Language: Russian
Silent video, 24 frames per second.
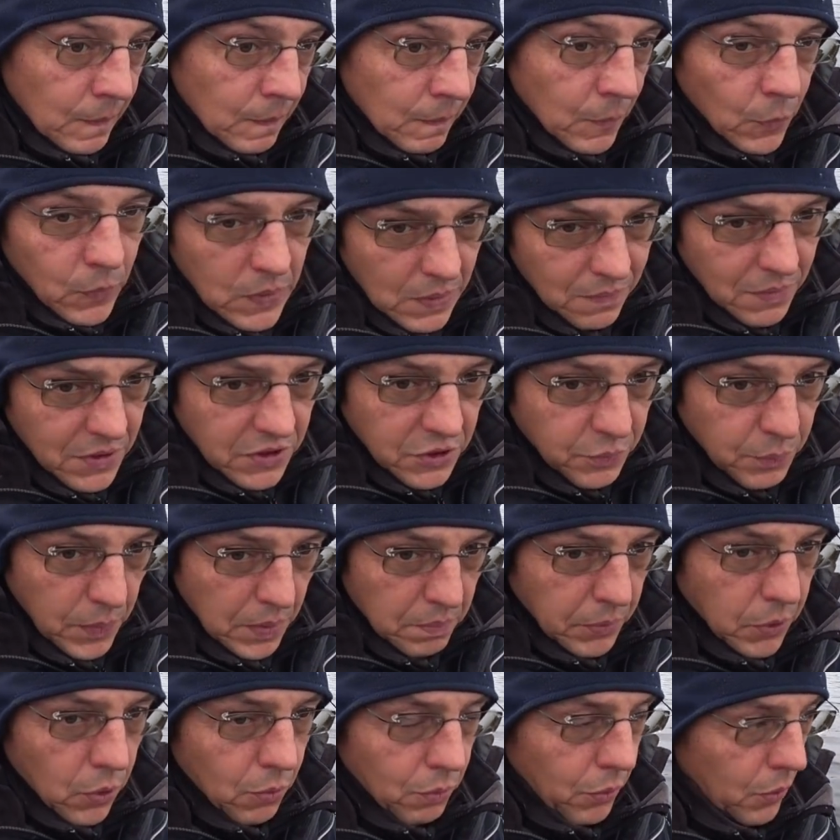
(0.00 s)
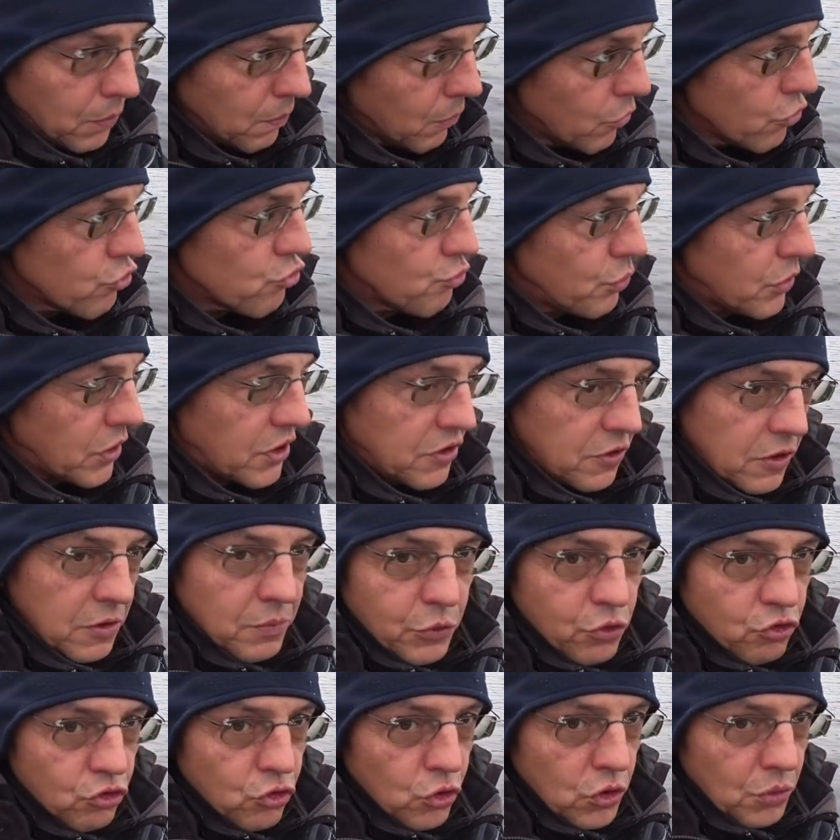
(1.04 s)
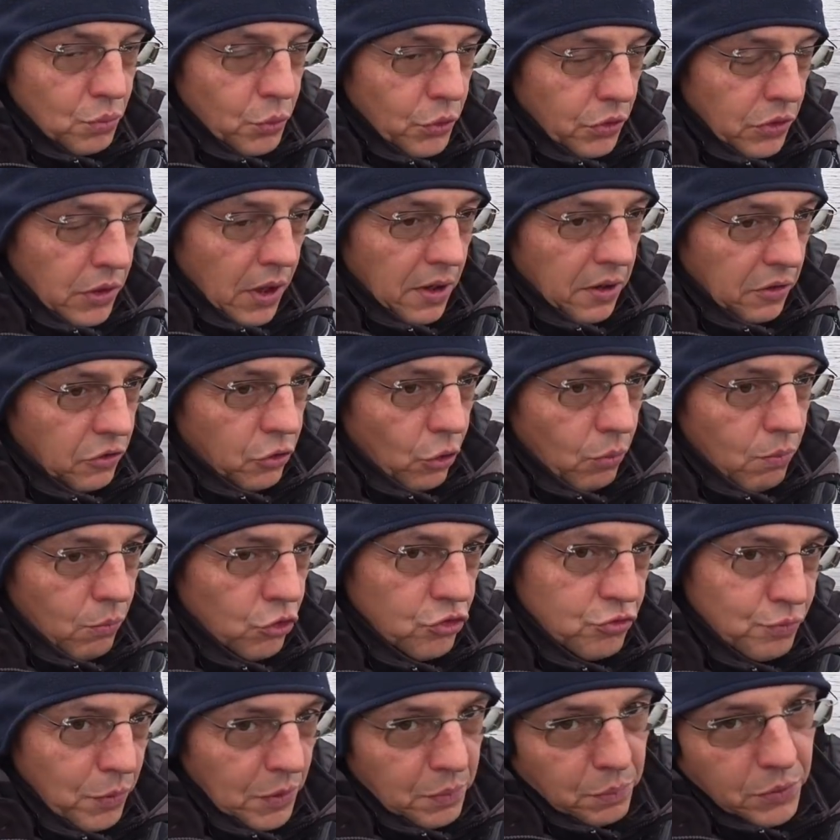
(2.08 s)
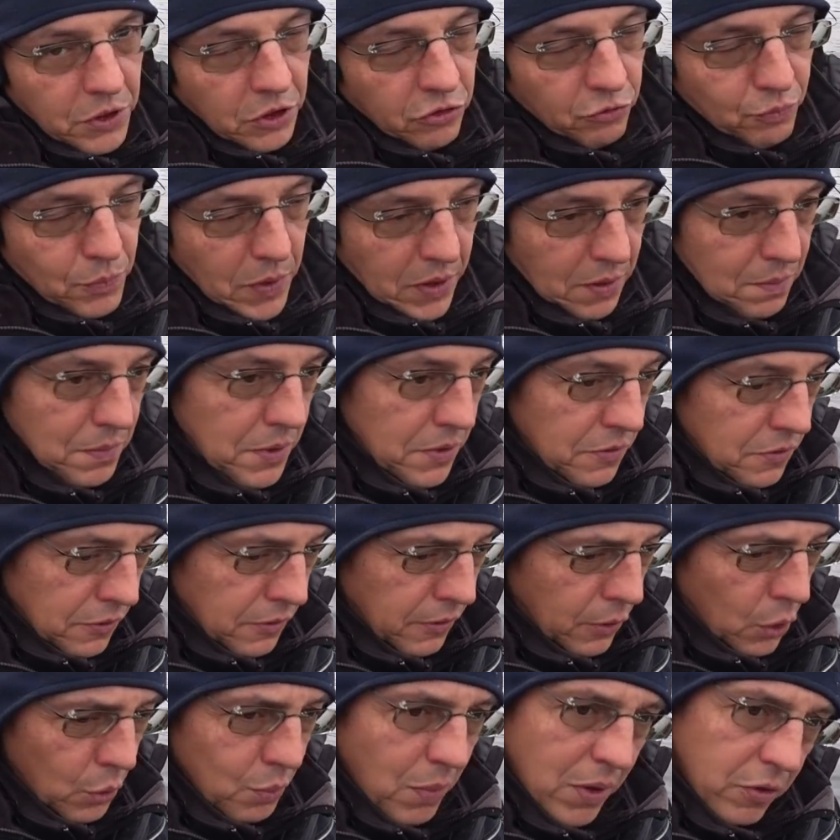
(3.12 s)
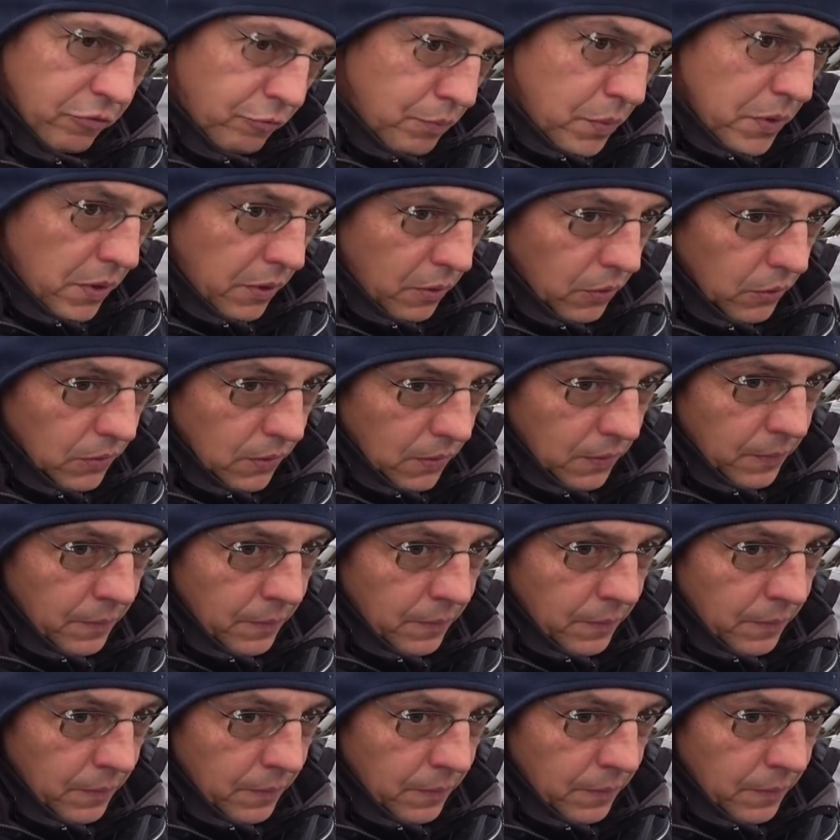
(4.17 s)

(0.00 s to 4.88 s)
Ну давайте попробуем. Может быть, где-нибудь что-нибудь найдем. Может быть, поэкспериментируем. Вперед!